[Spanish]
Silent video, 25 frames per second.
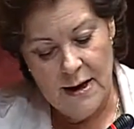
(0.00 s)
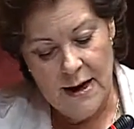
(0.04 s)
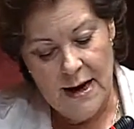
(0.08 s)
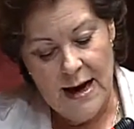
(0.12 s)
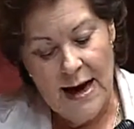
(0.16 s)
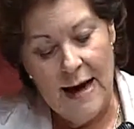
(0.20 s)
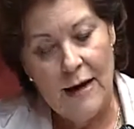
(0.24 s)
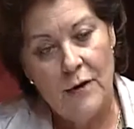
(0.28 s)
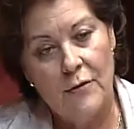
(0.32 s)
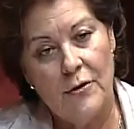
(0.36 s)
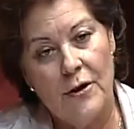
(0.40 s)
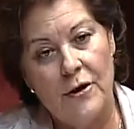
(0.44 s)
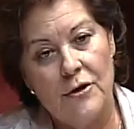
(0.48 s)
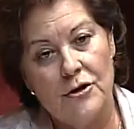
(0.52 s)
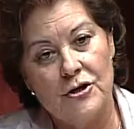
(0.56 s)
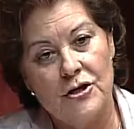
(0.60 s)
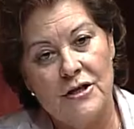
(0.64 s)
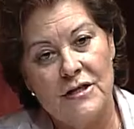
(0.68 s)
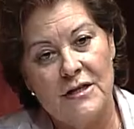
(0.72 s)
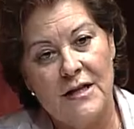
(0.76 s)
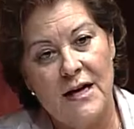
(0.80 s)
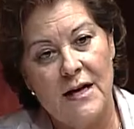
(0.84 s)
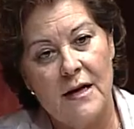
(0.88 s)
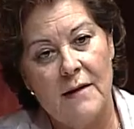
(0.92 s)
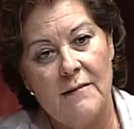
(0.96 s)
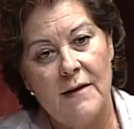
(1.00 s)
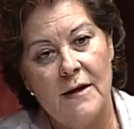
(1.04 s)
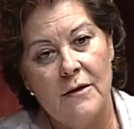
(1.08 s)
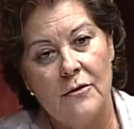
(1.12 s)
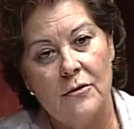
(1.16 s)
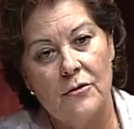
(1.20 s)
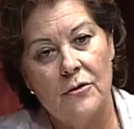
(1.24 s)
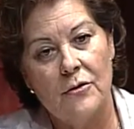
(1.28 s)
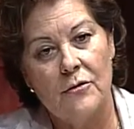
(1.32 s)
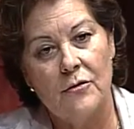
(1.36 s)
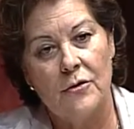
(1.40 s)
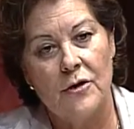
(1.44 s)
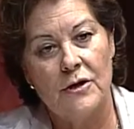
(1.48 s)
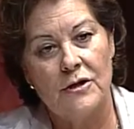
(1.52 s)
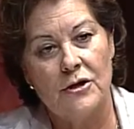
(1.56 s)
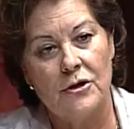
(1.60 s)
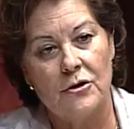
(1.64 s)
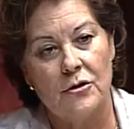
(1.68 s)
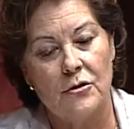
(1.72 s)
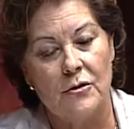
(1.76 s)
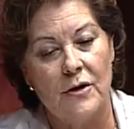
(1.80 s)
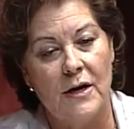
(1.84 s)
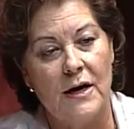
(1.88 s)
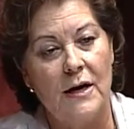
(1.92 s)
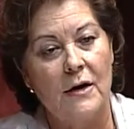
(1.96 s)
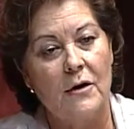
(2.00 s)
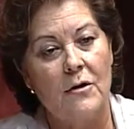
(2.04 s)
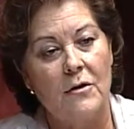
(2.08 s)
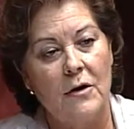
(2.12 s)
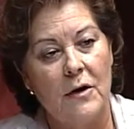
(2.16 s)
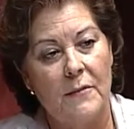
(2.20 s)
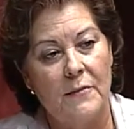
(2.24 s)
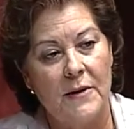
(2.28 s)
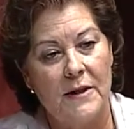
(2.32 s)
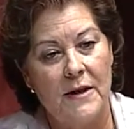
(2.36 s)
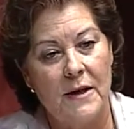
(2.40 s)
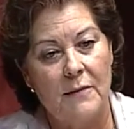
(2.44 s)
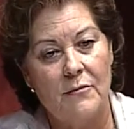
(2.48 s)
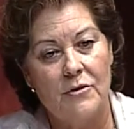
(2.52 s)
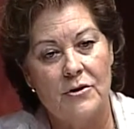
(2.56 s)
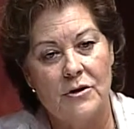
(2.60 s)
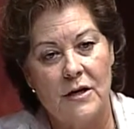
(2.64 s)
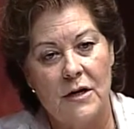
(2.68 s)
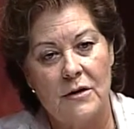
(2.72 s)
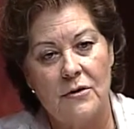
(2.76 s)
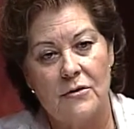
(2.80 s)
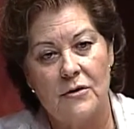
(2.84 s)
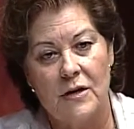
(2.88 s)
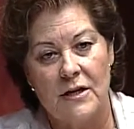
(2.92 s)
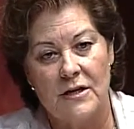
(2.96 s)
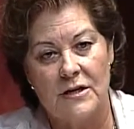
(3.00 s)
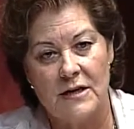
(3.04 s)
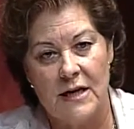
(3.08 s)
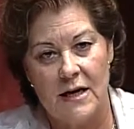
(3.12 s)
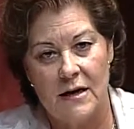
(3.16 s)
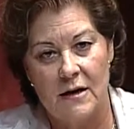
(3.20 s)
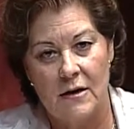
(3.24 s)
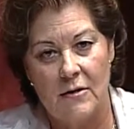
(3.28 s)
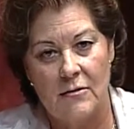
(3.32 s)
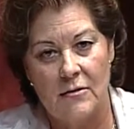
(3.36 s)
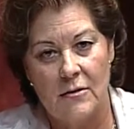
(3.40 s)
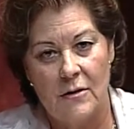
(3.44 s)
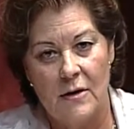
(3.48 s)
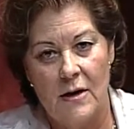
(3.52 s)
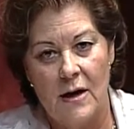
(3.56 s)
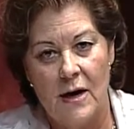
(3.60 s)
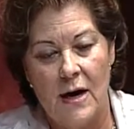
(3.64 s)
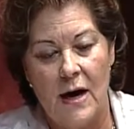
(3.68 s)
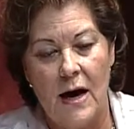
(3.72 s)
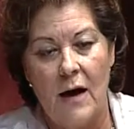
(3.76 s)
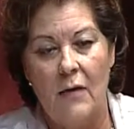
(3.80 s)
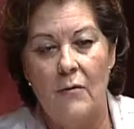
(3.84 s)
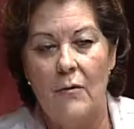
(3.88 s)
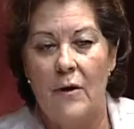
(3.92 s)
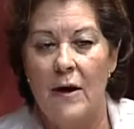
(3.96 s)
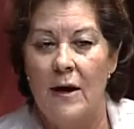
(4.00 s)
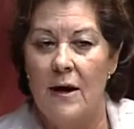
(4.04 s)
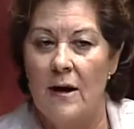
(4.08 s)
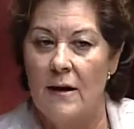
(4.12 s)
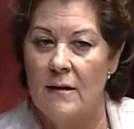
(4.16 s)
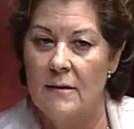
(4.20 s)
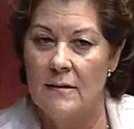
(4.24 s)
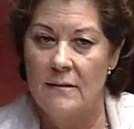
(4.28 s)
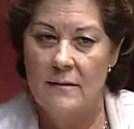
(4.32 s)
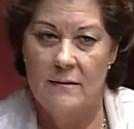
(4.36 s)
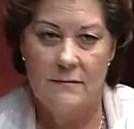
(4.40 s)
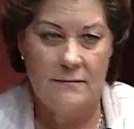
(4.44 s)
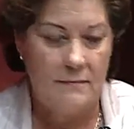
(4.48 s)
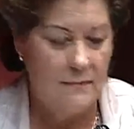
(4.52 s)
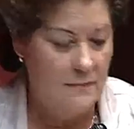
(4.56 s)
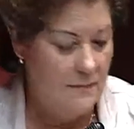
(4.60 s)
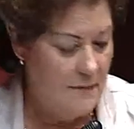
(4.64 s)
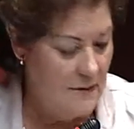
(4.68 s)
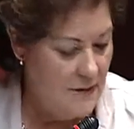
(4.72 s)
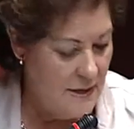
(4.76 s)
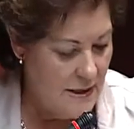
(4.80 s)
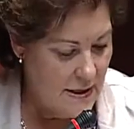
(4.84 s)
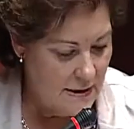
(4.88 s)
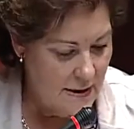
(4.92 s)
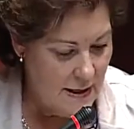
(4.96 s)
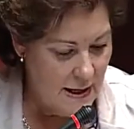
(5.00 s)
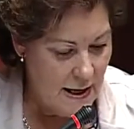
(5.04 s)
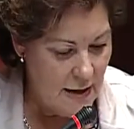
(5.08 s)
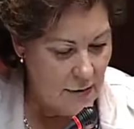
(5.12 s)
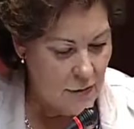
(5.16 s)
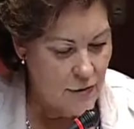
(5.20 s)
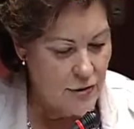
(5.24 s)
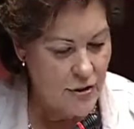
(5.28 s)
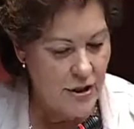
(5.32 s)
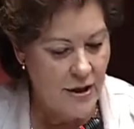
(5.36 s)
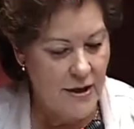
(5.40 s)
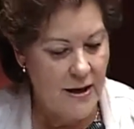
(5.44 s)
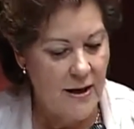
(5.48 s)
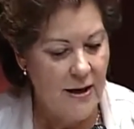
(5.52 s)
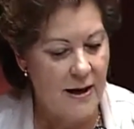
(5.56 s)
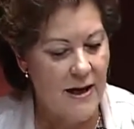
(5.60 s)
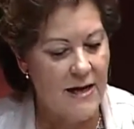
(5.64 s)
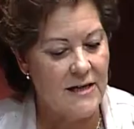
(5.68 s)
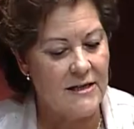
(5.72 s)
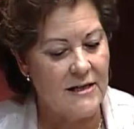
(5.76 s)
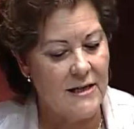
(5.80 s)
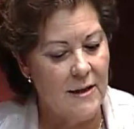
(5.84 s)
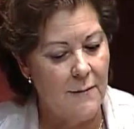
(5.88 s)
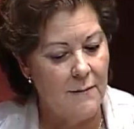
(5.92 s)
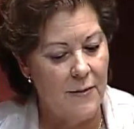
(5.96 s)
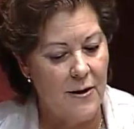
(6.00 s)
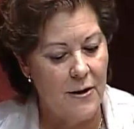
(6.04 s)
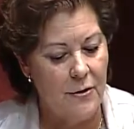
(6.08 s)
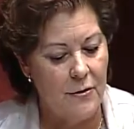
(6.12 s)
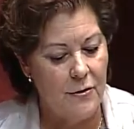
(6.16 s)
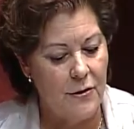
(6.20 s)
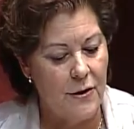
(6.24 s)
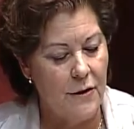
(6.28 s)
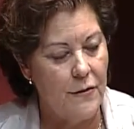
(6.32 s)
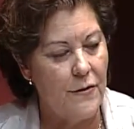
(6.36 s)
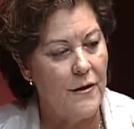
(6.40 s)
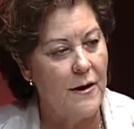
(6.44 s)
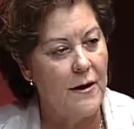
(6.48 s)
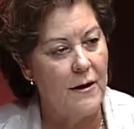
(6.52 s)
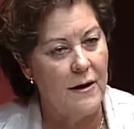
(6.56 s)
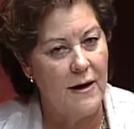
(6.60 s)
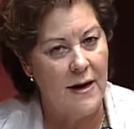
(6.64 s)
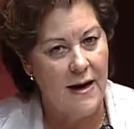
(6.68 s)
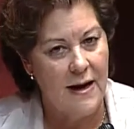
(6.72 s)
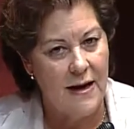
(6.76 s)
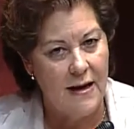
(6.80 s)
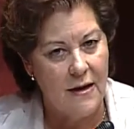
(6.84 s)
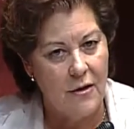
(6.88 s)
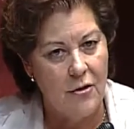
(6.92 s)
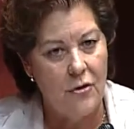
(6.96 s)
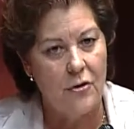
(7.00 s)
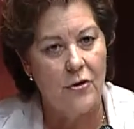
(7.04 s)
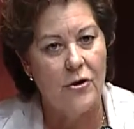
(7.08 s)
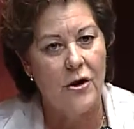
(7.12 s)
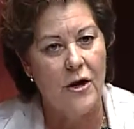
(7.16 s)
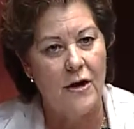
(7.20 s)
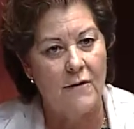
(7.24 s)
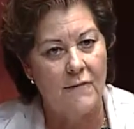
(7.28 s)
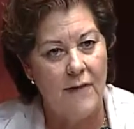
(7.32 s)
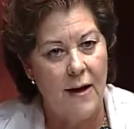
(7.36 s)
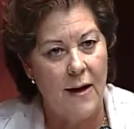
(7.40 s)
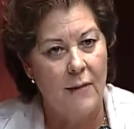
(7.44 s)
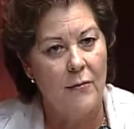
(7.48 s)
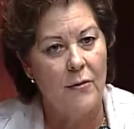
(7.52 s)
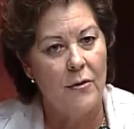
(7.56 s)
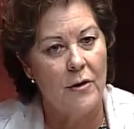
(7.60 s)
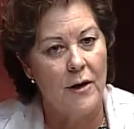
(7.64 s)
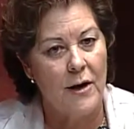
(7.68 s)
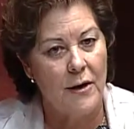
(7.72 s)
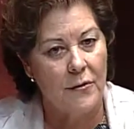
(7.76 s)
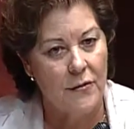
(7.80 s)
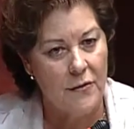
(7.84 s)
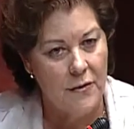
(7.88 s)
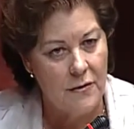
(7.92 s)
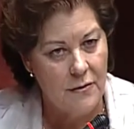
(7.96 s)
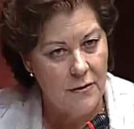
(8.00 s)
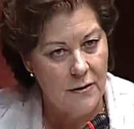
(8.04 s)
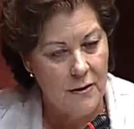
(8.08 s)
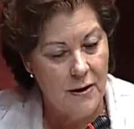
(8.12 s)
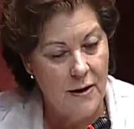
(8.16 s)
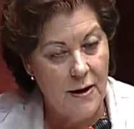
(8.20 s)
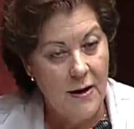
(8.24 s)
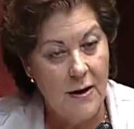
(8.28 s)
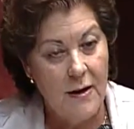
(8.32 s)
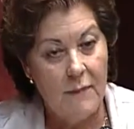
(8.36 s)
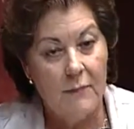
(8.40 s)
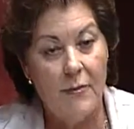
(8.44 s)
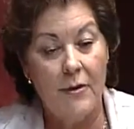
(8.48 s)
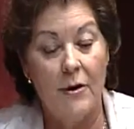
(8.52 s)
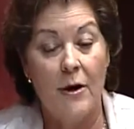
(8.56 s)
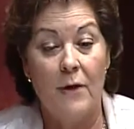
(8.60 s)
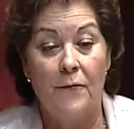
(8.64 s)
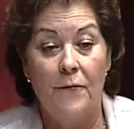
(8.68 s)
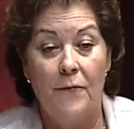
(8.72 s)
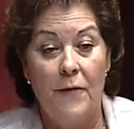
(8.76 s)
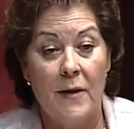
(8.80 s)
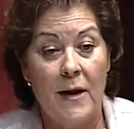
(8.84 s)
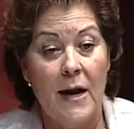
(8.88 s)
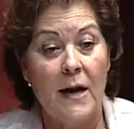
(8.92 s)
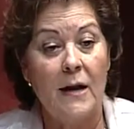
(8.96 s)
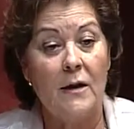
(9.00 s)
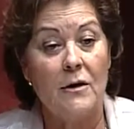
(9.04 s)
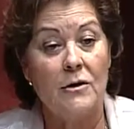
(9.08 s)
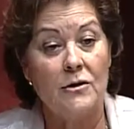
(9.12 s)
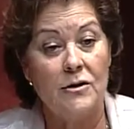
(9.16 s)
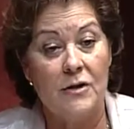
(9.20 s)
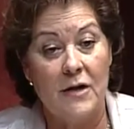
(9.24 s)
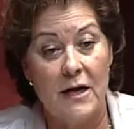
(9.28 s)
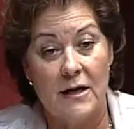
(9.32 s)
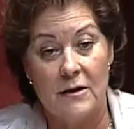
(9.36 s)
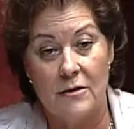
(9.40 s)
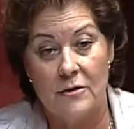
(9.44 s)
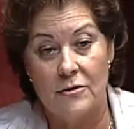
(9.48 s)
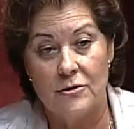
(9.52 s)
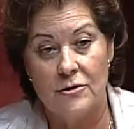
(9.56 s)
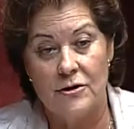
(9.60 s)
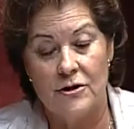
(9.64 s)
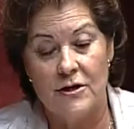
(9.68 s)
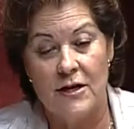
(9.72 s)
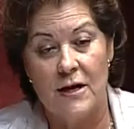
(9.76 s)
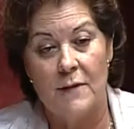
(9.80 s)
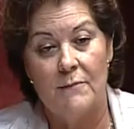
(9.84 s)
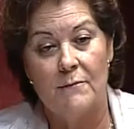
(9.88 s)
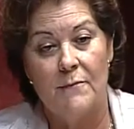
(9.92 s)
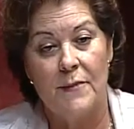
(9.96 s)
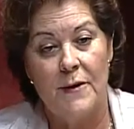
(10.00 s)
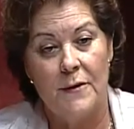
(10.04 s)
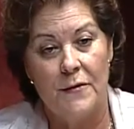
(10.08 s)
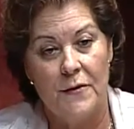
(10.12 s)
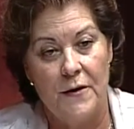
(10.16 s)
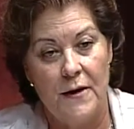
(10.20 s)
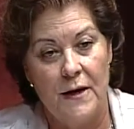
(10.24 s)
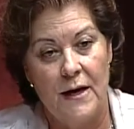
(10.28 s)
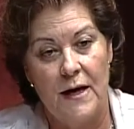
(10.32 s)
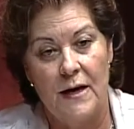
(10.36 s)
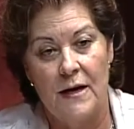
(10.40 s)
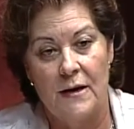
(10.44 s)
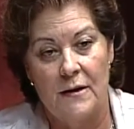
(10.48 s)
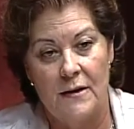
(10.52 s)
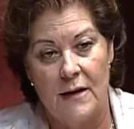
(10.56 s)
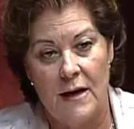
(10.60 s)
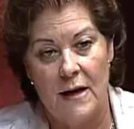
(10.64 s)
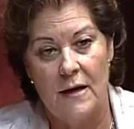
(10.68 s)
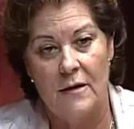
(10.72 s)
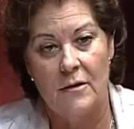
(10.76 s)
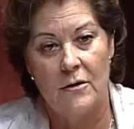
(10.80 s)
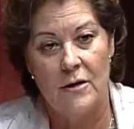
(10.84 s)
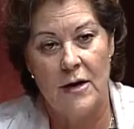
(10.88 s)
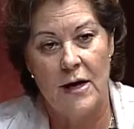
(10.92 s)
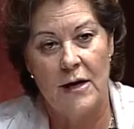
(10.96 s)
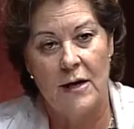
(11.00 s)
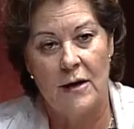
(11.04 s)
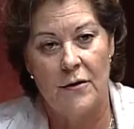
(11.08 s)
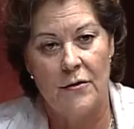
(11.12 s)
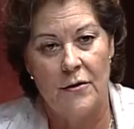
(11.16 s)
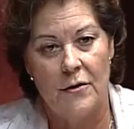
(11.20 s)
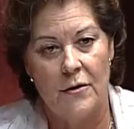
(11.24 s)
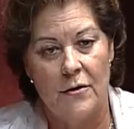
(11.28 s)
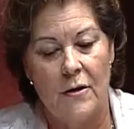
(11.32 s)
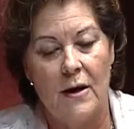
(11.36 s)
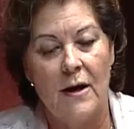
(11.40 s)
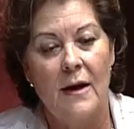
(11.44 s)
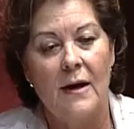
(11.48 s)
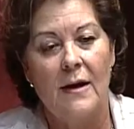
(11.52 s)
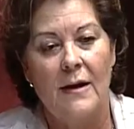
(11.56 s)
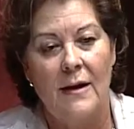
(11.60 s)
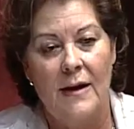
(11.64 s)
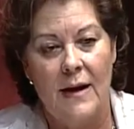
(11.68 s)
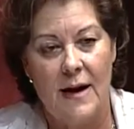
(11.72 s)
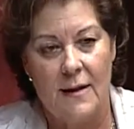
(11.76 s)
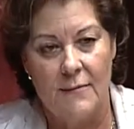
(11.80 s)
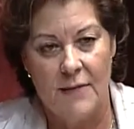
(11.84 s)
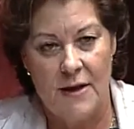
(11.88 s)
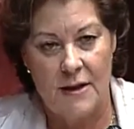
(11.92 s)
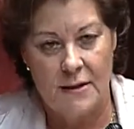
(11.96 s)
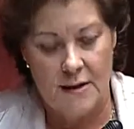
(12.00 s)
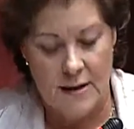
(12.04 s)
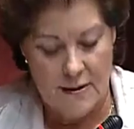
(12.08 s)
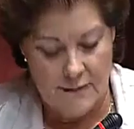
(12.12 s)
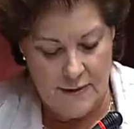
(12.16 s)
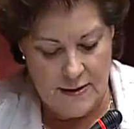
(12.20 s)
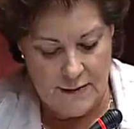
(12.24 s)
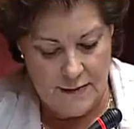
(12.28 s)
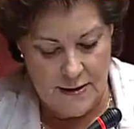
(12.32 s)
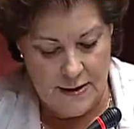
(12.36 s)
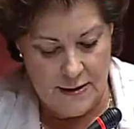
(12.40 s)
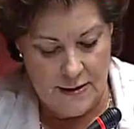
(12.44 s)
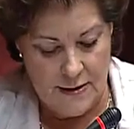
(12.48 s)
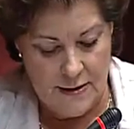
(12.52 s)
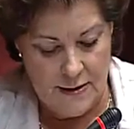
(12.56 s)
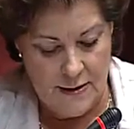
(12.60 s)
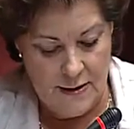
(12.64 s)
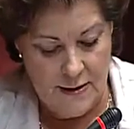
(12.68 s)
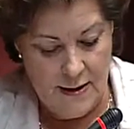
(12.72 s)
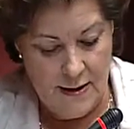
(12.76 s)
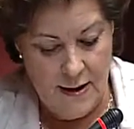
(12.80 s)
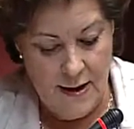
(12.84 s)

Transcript: a lo que nos está llevando todo esto, y lo repetimos año tras año, aunque desde la consejería siempre nos dicen que no llevamos razón, pero al final los datos se empecinan en darnos la razón, lamentablemente.